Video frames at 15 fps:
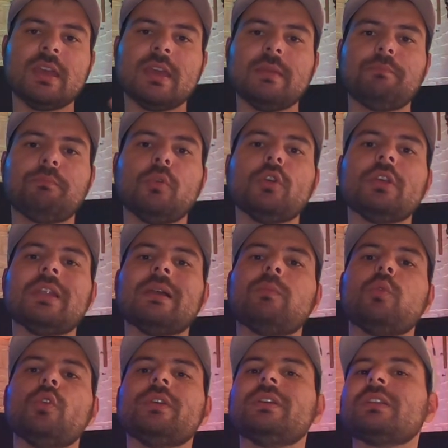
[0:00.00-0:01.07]
e poi la
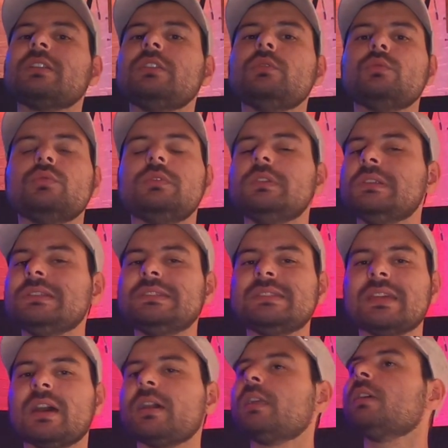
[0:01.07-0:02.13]
puoi
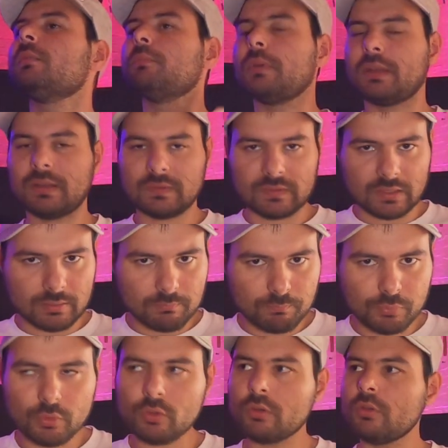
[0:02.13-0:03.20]
riutilizzare per
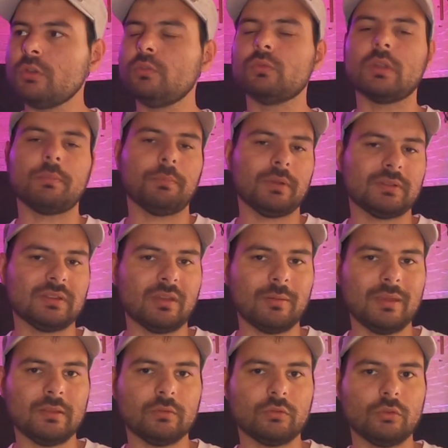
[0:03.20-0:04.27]
esempio in un
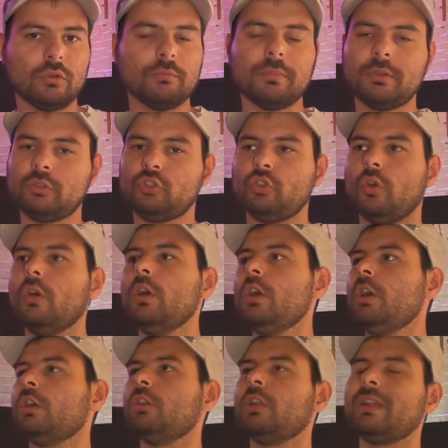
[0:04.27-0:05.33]
appartamento. Perciò
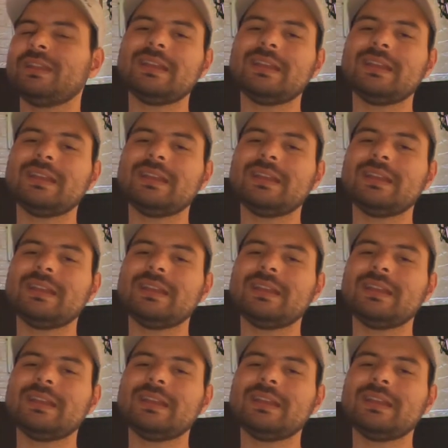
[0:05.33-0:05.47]
la